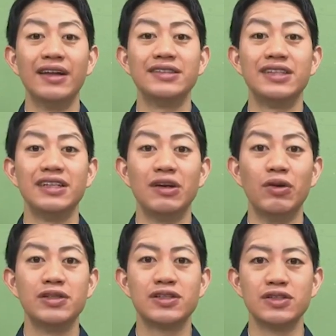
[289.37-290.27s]
安珍に
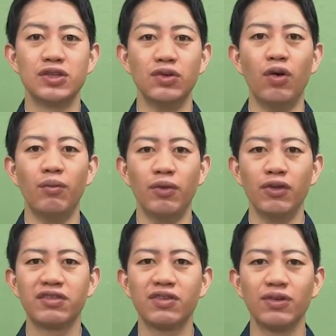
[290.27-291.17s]
追いつくそのも
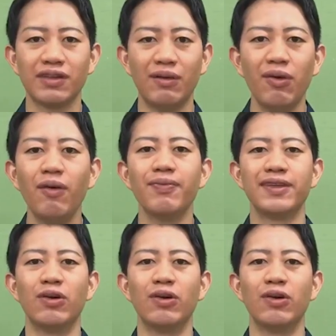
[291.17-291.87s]
のすごさを